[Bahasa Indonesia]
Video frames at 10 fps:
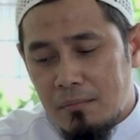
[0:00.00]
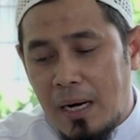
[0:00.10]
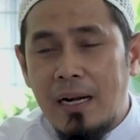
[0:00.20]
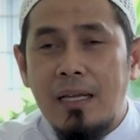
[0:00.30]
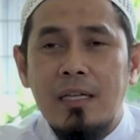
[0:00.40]

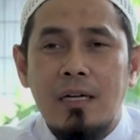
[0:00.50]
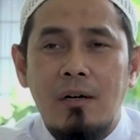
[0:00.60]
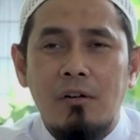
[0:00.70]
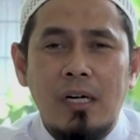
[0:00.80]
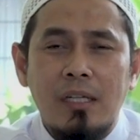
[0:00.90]
maknanya
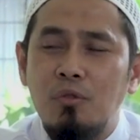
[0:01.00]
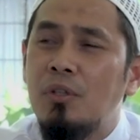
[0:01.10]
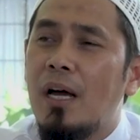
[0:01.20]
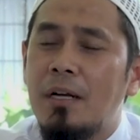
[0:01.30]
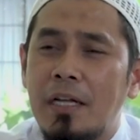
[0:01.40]
orang itu
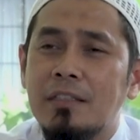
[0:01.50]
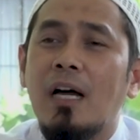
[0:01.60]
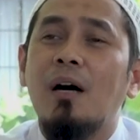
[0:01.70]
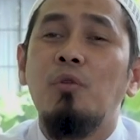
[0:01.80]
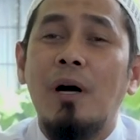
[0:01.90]
tidak ada yang
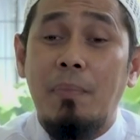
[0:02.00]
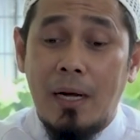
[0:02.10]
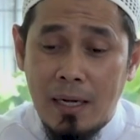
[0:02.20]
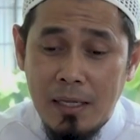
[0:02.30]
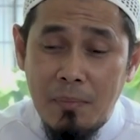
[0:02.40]
tahu
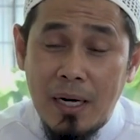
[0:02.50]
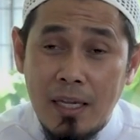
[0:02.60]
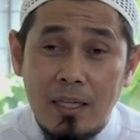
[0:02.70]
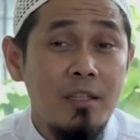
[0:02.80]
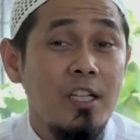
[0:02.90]
apakah
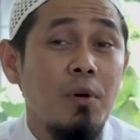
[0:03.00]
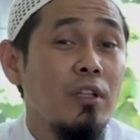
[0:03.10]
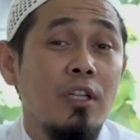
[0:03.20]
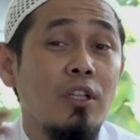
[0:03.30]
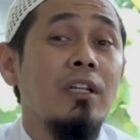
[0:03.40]
ibadahnya diterima
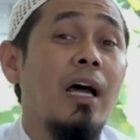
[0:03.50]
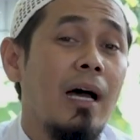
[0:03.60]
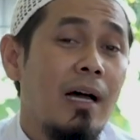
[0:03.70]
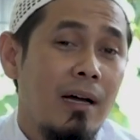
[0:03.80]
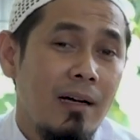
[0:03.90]
Allah atau tidak.
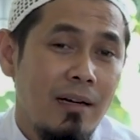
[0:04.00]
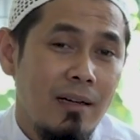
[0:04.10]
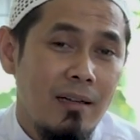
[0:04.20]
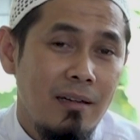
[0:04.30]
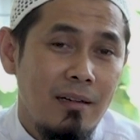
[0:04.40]

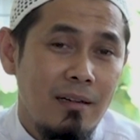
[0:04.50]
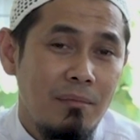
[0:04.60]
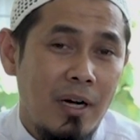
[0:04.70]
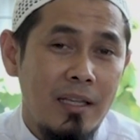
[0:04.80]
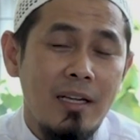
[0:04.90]

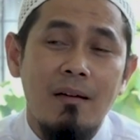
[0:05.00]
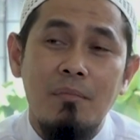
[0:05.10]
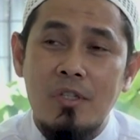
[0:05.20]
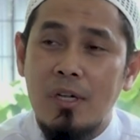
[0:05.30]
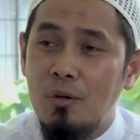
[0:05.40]
Makanya
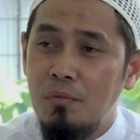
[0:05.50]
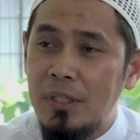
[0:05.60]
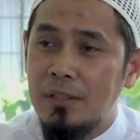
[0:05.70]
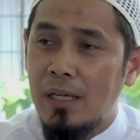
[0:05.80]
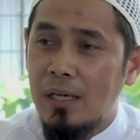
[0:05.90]
Nabi selalu
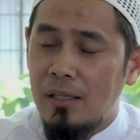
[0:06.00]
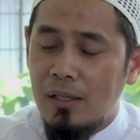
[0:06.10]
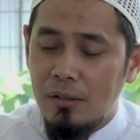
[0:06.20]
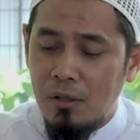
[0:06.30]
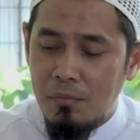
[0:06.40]
minta,
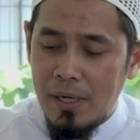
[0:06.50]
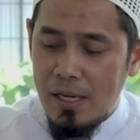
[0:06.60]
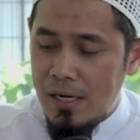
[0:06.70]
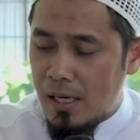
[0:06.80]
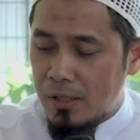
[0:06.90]
Allahumma
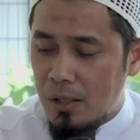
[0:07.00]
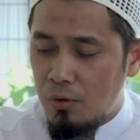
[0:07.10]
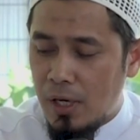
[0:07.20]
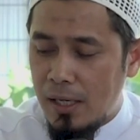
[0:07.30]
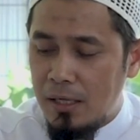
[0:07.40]
ini
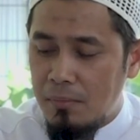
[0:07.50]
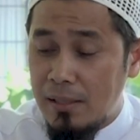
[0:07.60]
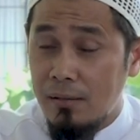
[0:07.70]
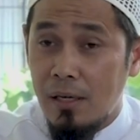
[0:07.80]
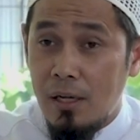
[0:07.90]
as'aluka
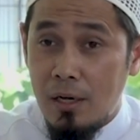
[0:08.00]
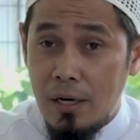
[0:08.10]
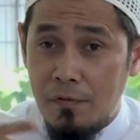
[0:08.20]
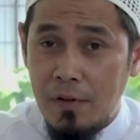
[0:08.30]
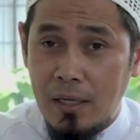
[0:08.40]
ilman
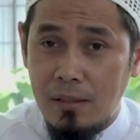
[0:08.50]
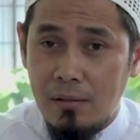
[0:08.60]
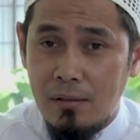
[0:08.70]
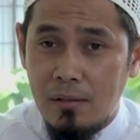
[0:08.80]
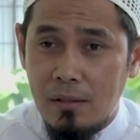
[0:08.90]
nafian
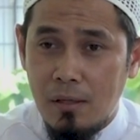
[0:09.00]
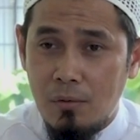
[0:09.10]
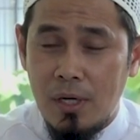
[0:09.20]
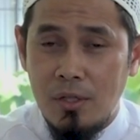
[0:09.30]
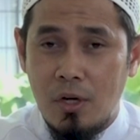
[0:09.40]

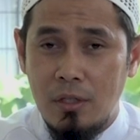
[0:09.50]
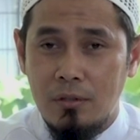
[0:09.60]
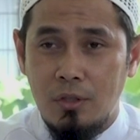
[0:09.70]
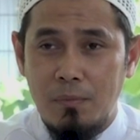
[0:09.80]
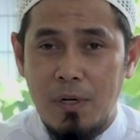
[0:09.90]
wariskon
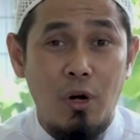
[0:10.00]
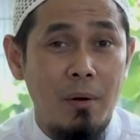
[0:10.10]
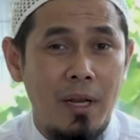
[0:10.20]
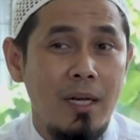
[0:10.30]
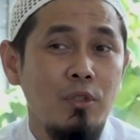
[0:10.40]
toiban wa
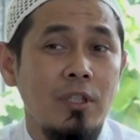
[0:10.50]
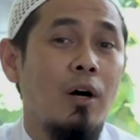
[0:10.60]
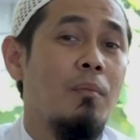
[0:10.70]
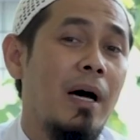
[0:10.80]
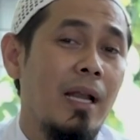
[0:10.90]
amalan
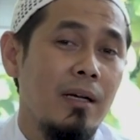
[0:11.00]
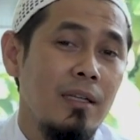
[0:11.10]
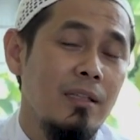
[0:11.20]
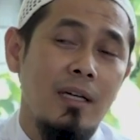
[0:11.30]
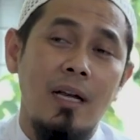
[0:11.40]
mutakabalan.
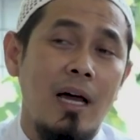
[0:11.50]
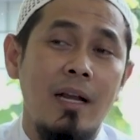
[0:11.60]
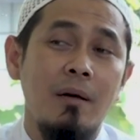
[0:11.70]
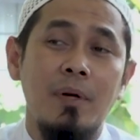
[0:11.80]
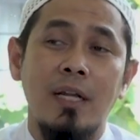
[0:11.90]
Kita tidak
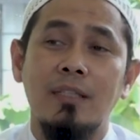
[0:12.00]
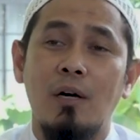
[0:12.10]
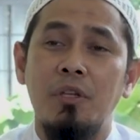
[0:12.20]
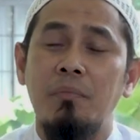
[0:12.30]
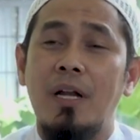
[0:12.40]
ada yang pernah
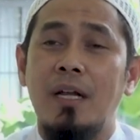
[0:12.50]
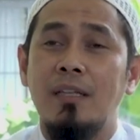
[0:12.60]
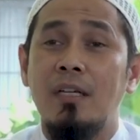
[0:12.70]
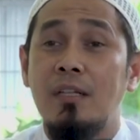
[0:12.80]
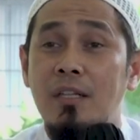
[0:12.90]
tahu ibadah
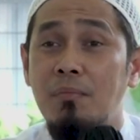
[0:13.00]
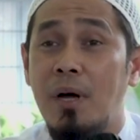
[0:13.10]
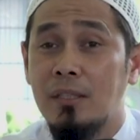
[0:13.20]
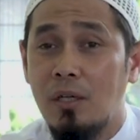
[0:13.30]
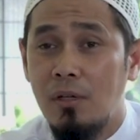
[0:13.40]
kita
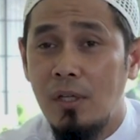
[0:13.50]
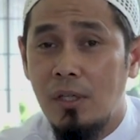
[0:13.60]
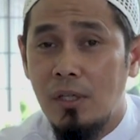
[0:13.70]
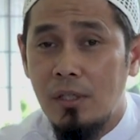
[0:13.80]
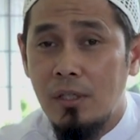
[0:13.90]
diterima atau
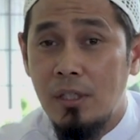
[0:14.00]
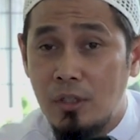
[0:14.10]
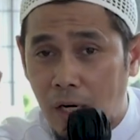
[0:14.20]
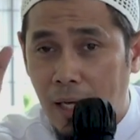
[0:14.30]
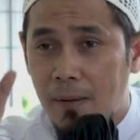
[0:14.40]

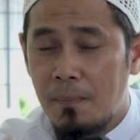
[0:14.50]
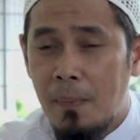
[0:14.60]
ditolak.